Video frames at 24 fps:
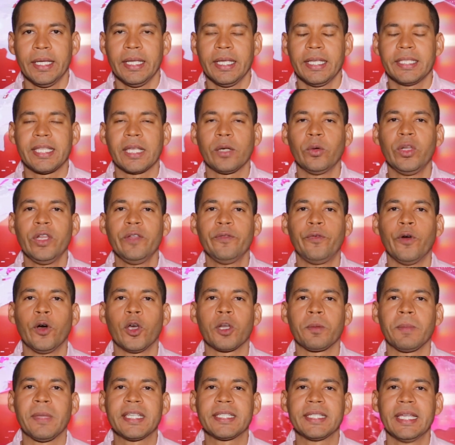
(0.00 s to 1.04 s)
Y según
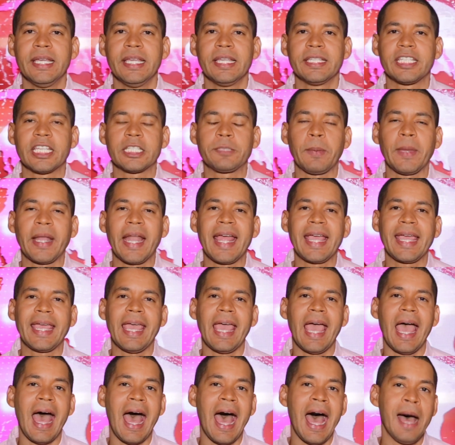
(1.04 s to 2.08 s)
informes, se esperan
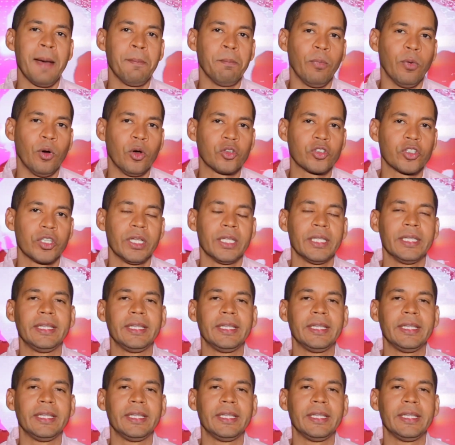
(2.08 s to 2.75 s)
que ambos